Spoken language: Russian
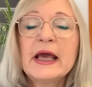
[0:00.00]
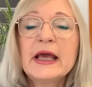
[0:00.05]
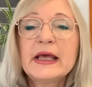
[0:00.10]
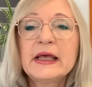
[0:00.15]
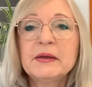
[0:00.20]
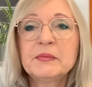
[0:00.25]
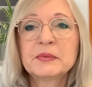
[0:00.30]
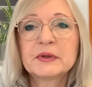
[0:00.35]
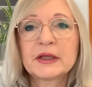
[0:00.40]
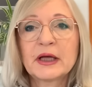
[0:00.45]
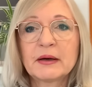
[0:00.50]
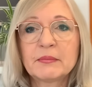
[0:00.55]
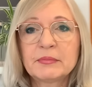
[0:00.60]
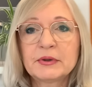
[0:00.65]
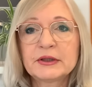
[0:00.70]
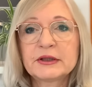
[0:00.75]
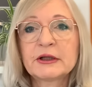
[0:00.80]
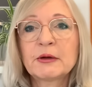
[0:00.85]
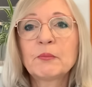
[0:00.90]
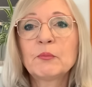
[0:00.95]
Именно об
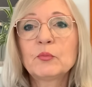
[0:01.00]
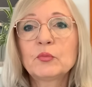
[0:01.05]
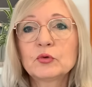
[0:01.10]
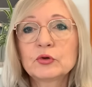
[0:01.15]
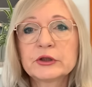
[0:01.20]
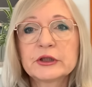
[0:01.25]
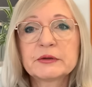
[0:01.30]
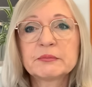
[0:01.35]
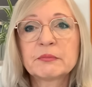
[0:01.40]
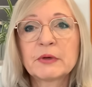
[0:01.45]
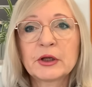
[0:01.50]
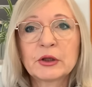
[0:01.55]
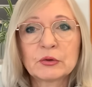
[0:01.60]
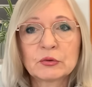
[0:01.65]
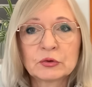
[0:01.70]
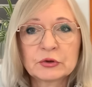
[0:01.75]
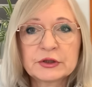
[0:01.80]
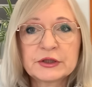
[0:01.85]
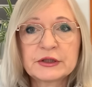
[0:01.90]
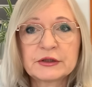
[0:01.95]
этом будет
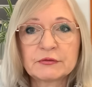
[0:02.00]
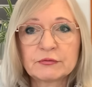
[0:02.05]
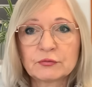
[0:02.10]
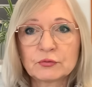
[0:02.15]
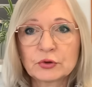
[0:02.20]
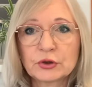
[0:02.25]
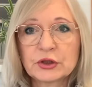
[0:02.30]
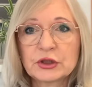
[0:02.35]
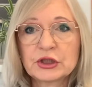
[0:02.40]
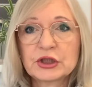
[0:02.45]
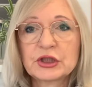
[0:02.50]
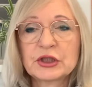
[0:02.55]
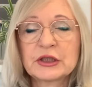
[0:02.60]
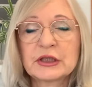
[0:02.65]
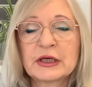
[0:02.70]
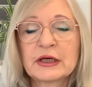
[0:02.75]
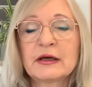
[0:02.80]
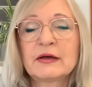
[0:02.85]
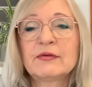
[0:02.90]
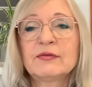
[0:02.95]
мое
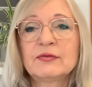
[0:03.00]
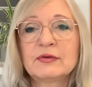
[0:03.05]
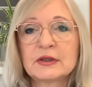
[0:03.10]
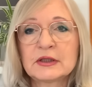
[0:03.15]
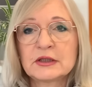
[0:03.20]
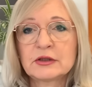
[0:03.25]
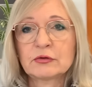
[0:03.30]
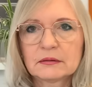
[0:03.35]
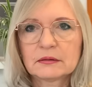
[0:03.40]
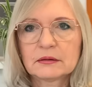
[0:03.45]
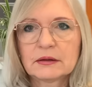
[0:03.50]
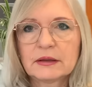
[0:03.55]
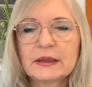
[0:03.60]
сегодняшнее видео.